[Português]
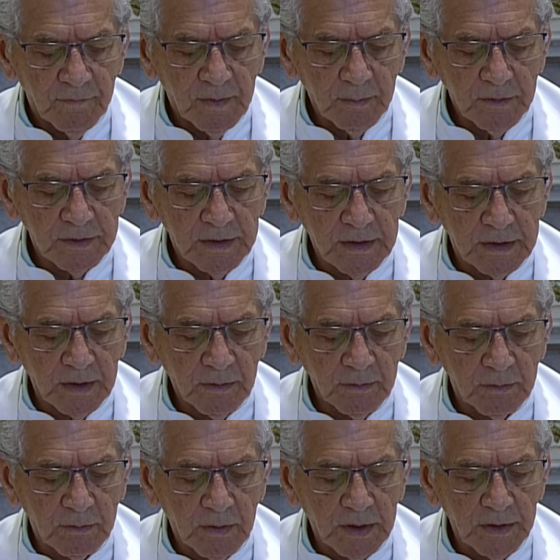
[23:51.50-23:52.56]
Vamos
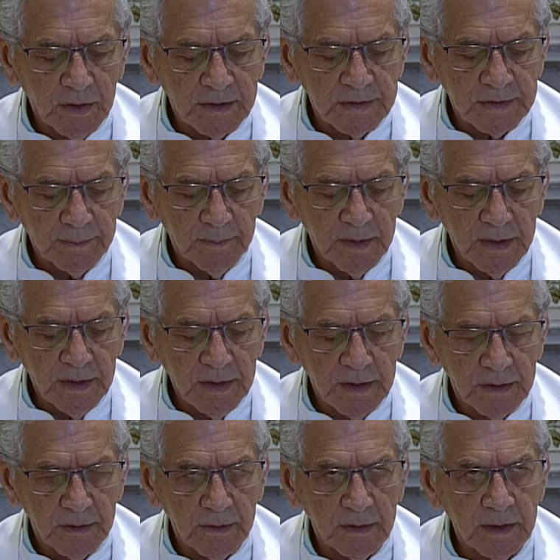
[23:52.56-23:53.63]
então com a nossa mãe
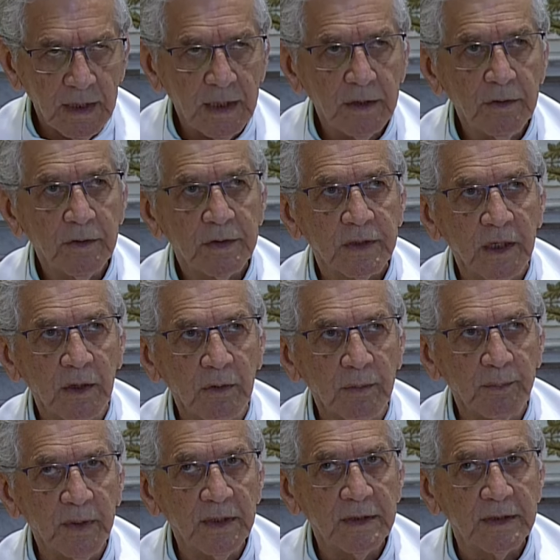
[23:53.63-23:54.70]
lá no céu,
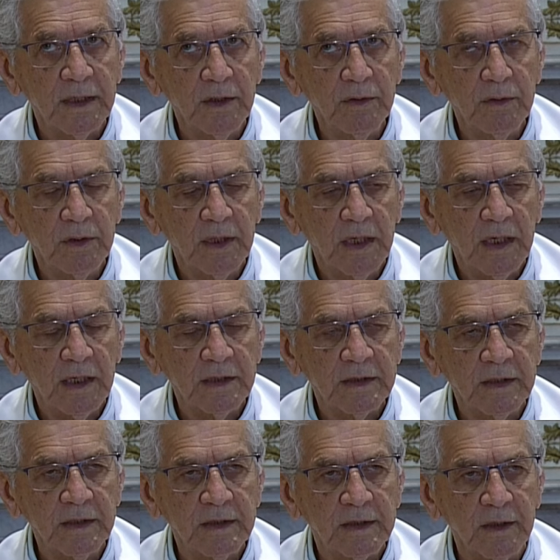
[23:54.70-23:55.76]
pensando na
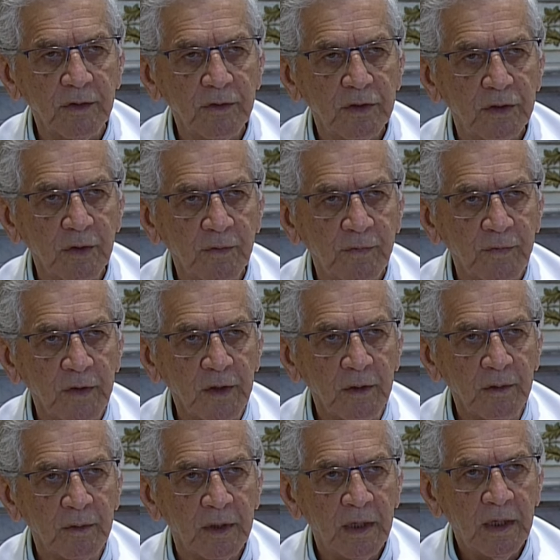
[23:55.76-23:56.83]
ascensão do seu
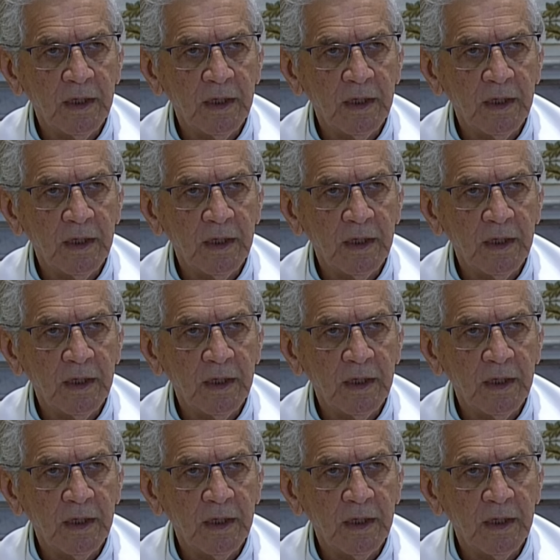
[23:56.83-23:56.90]
filho,